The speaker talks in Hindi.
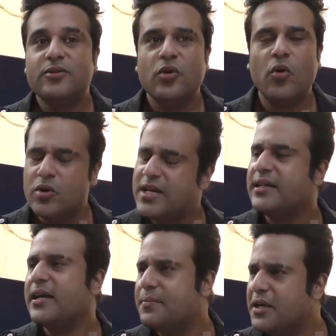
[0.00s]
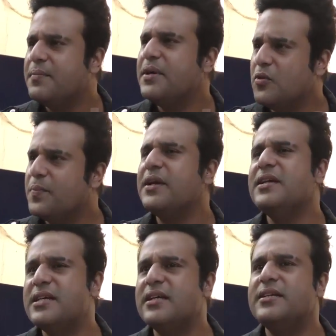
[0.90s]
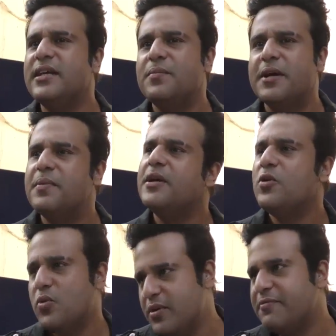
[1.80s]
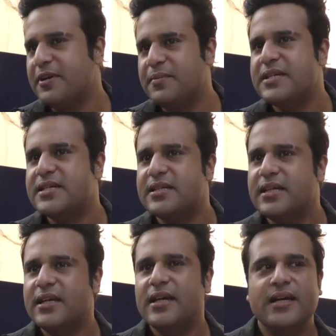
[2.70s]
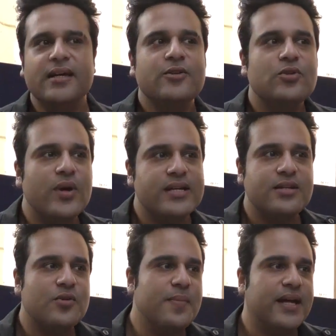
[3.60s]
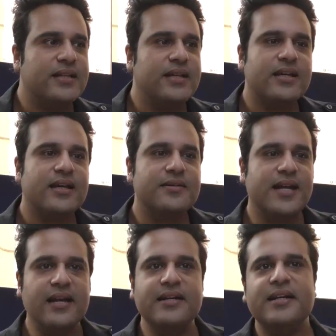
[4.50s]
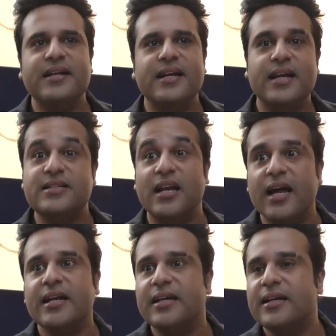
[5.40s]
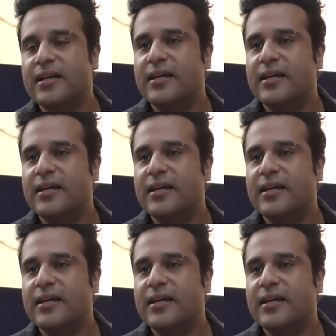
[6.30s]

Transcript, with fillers: तो हो जाता है कभी कभी ऊपर नीचे गलतियाँ बड़े बड़े लोगों की फिल्म नहीं चलती तो ऐसी कोई बात नहीं है कि टैलेंट नहीं है या चला नहीं